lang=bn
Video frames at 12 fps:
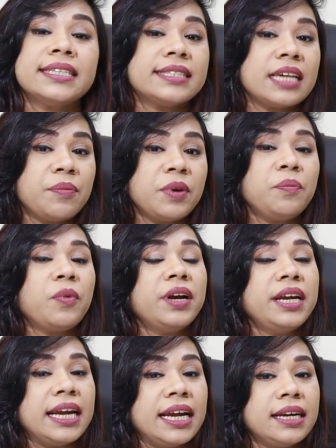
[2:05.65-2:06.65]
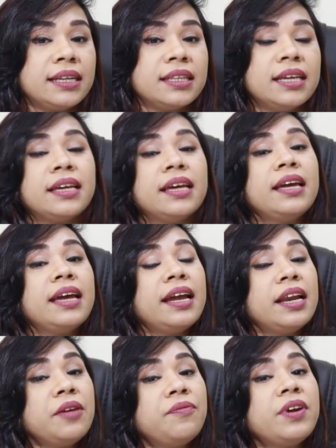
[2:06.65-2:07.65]
সেভেন পয়েন্ট এইট থেকে
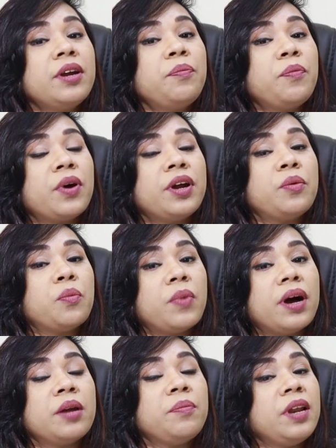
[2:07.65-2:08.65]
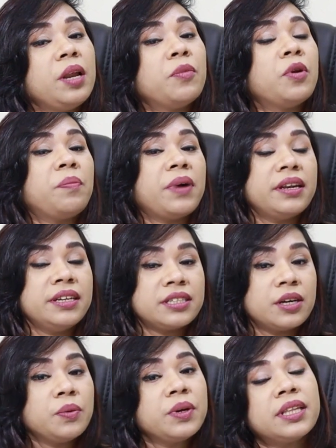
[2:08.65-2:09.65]
ইলেভেন পয়েন্ট ওয়ান মিলিমল পার
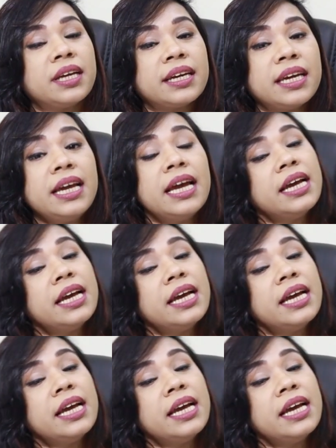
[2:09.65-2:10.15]
লিটার হয়ে থাকে